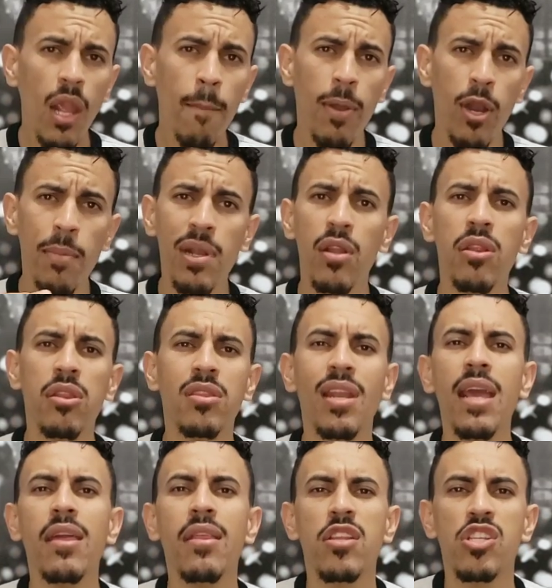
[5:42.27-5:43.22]
pelo menos
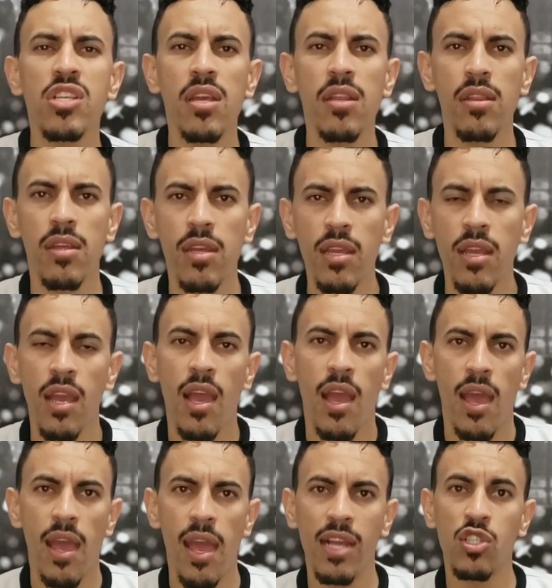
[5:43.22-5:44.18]
três dias aí
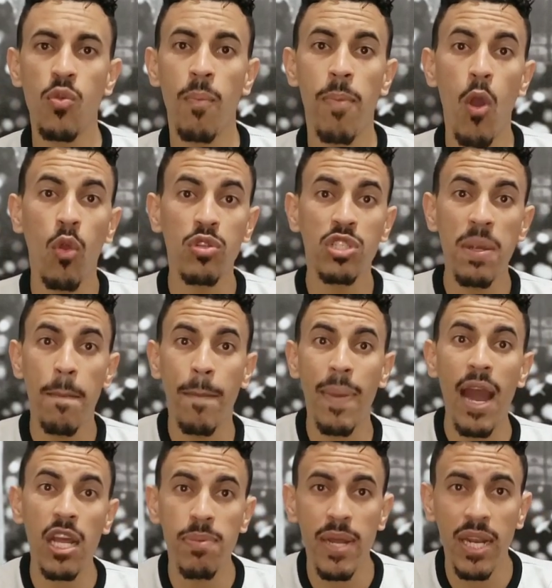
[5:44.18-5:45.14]
é, de um pouco de
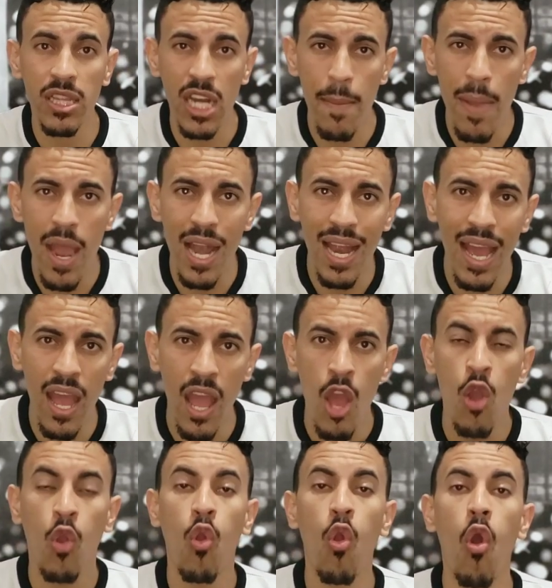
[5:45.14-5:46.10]
paz para
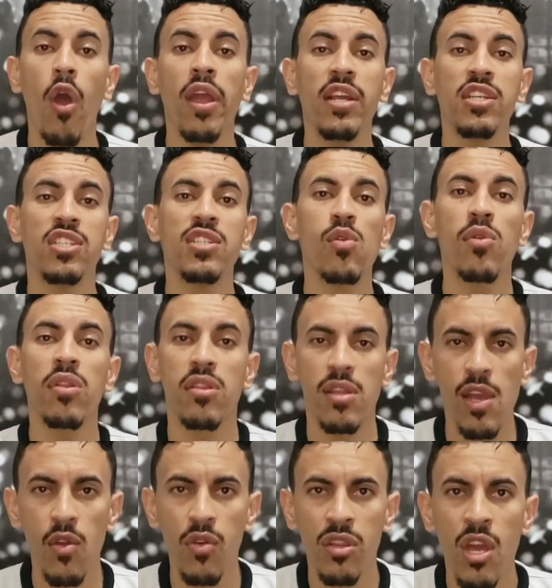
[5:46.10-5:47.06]
trabalhar corrigir os
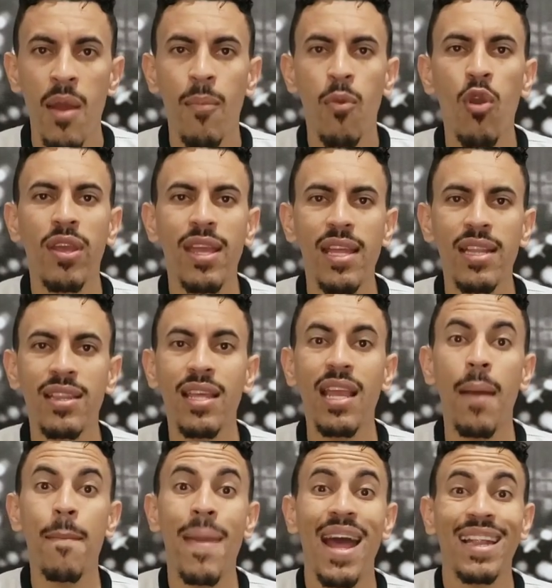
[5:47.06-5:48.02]
erros, porque tem
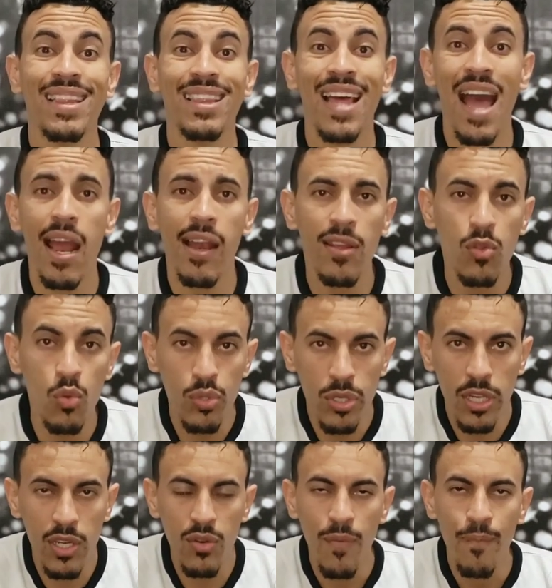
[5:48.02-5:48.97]
a batalha do
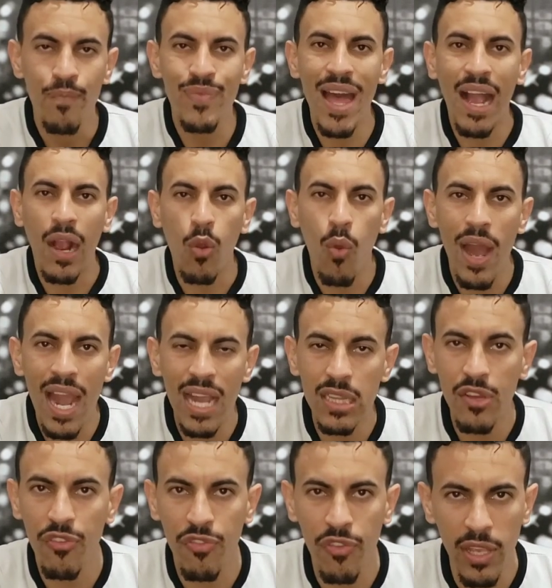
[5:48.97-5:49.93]
ano na
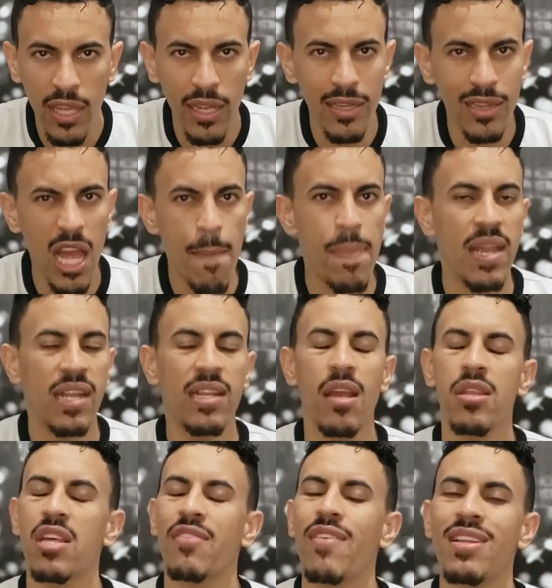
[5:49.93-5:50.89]
quarta-feira.
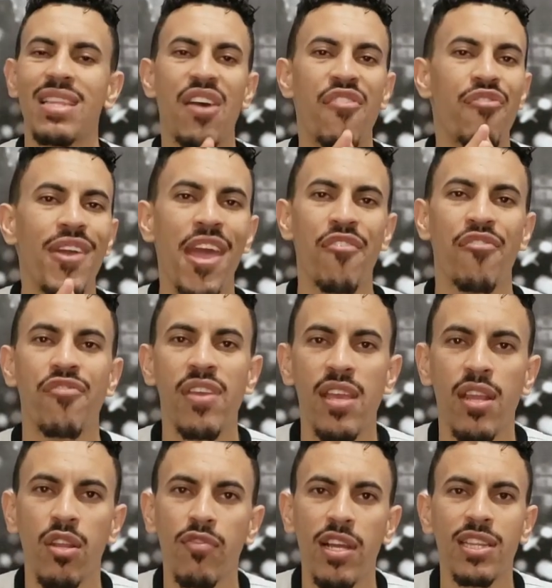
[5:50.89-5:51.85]
Independência vai estar tá
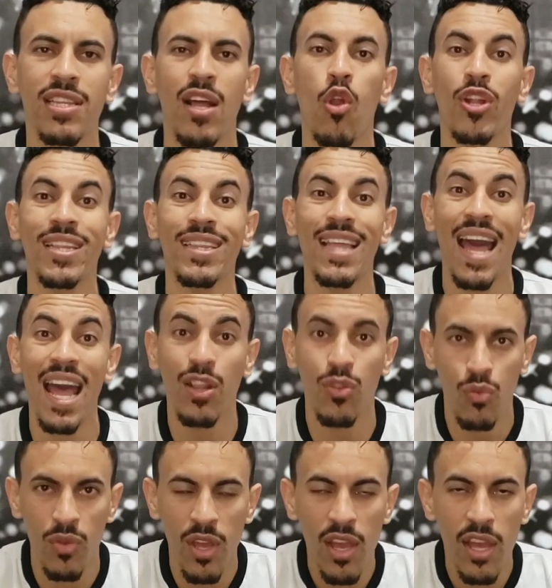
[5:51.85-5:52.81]
fervendo, vai estar tá
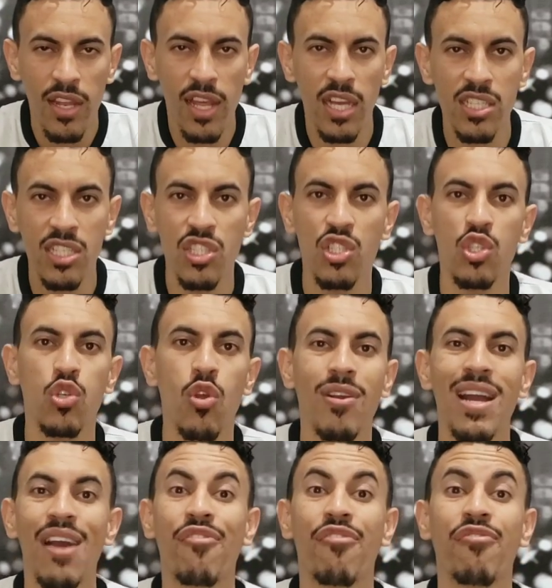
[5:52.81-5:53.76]
lotado. Né? A gente
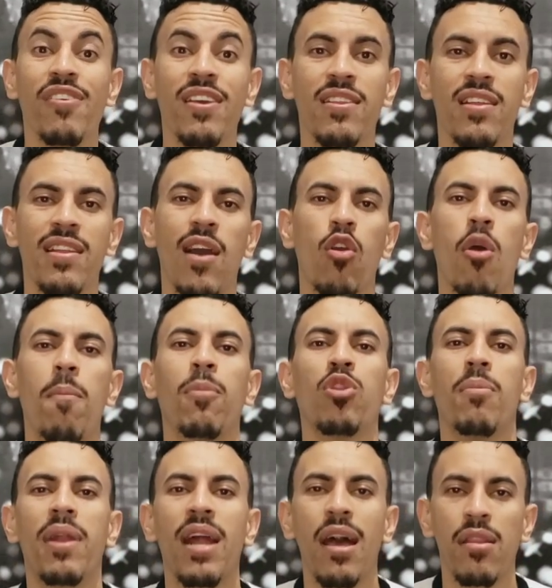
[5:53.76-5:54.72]
joga a vida na Copa
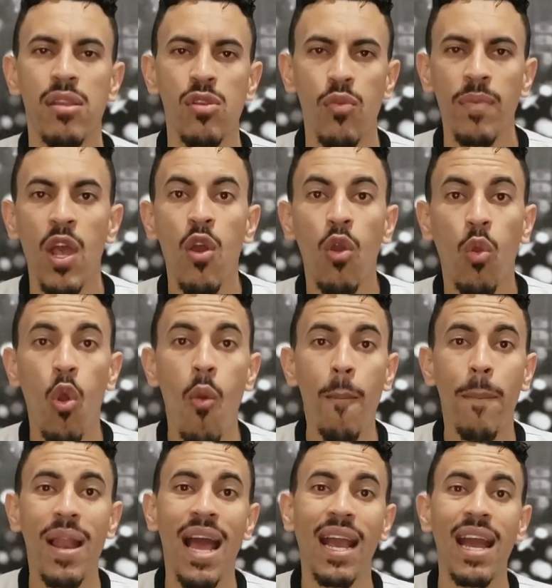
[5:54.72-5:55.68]
do Brasil com um
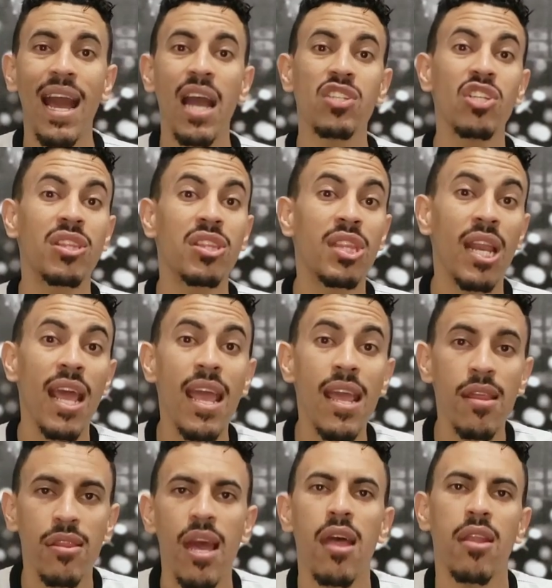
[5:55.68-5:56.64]
placar de
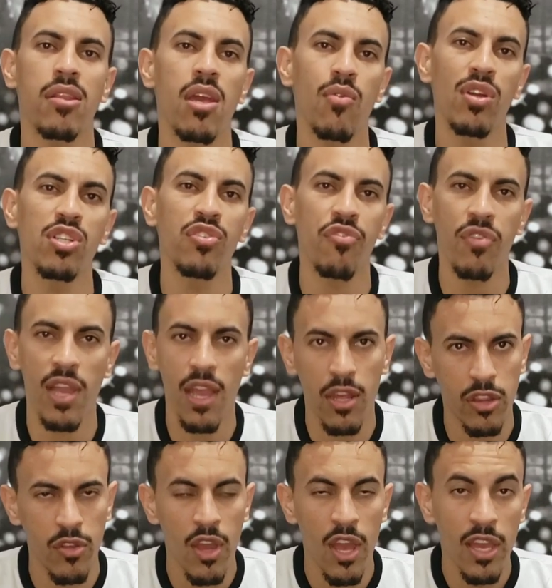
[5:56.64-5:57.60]
3 a 0
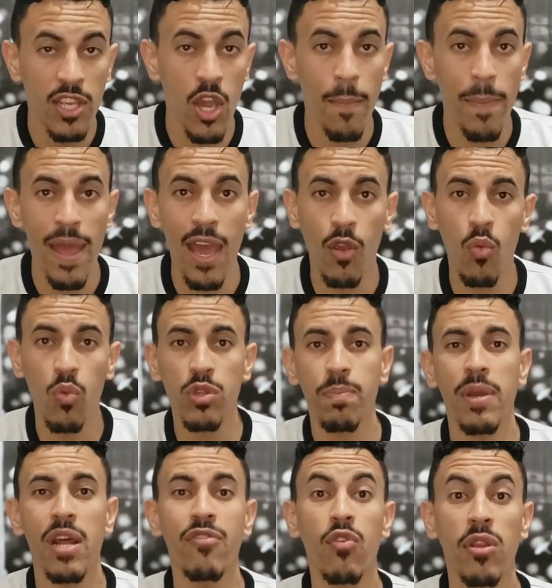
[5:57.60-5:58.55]
adverso. E eu pergunto
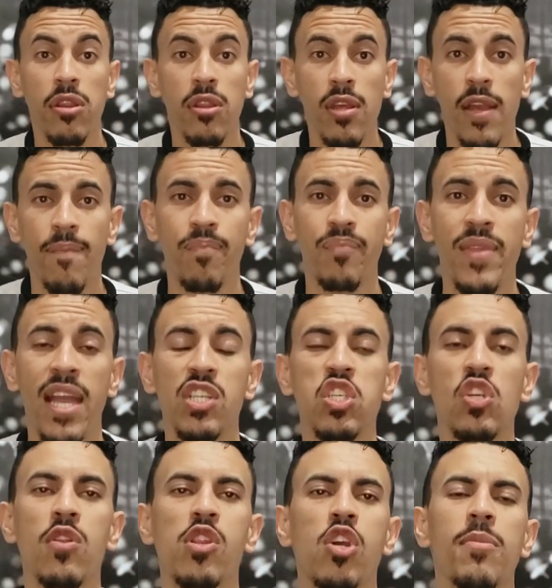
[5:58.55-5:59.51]
para você,
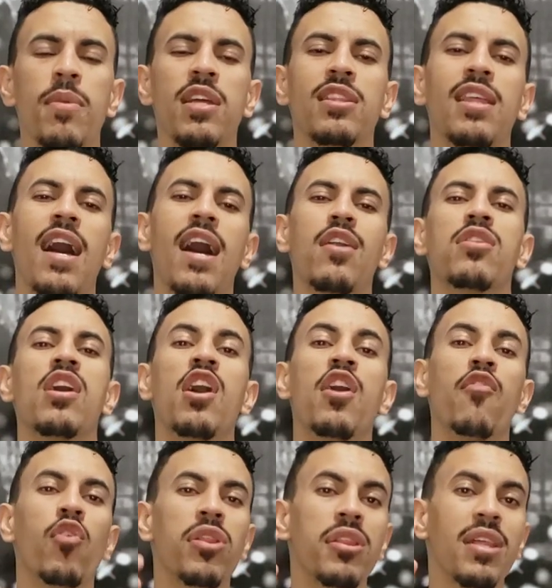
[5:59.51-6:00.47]
deixa nos comentários,
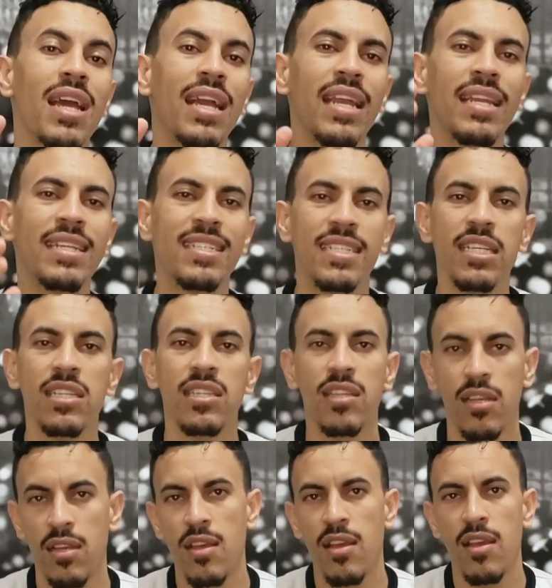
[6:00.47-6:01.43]
você
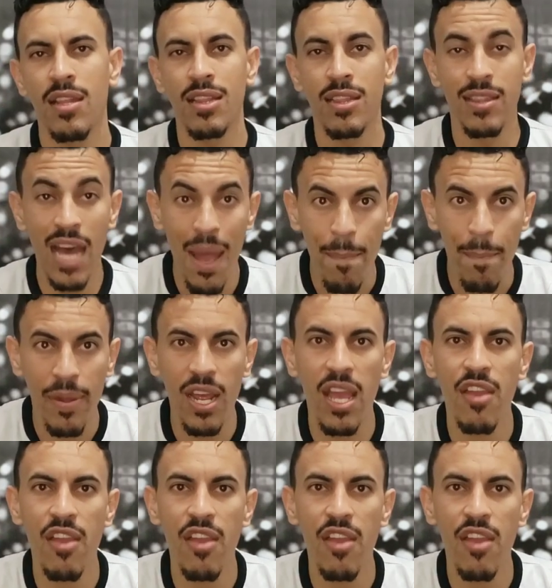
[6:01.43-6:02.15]
acredita? Dá para